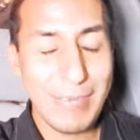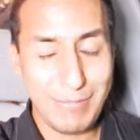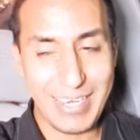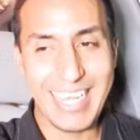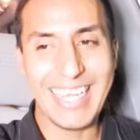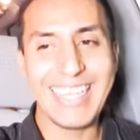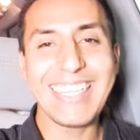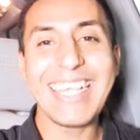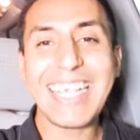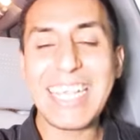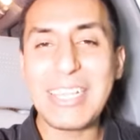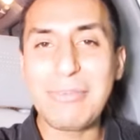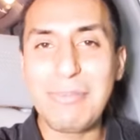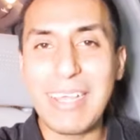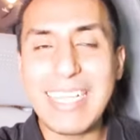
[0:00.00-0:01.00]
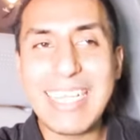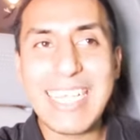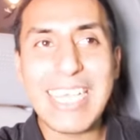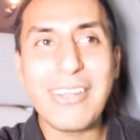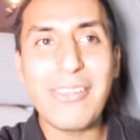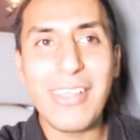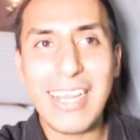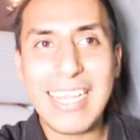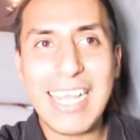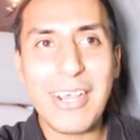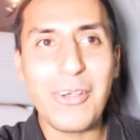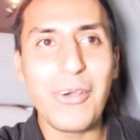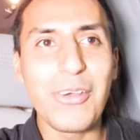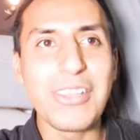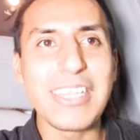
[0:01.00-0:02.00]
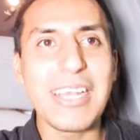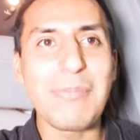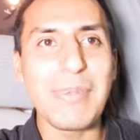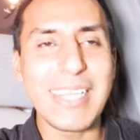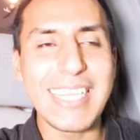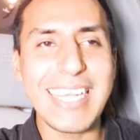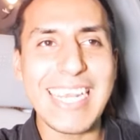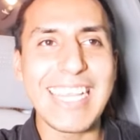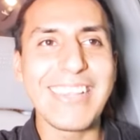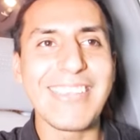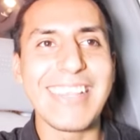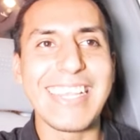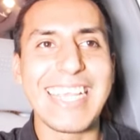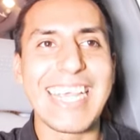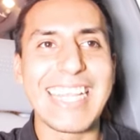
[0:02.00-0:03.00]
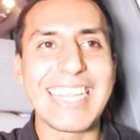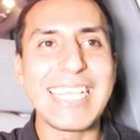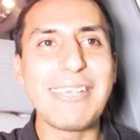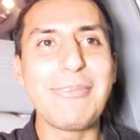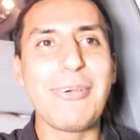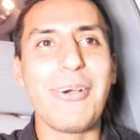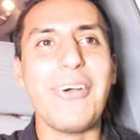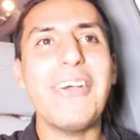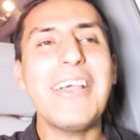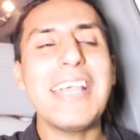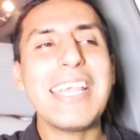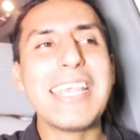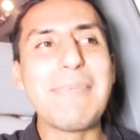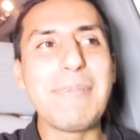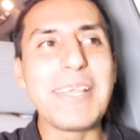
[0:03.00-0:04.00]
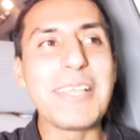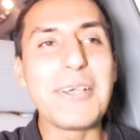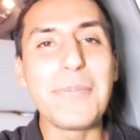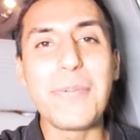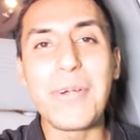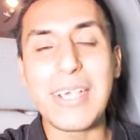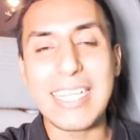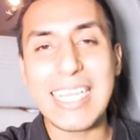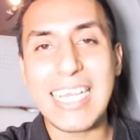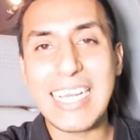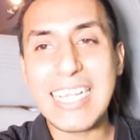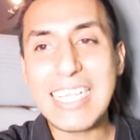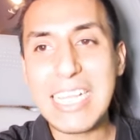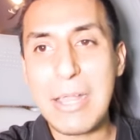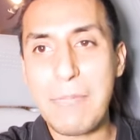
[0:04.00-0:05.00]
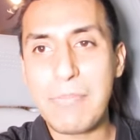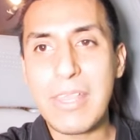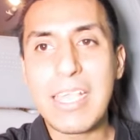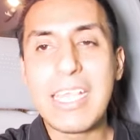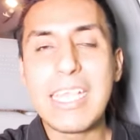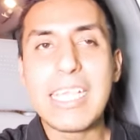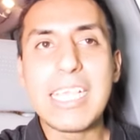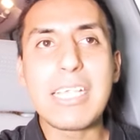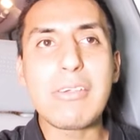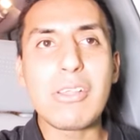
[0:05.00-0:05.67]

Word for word: piensa que nomás le quiero dar la contra, piensa que ando de negativo. Y me dio poquita risa. Y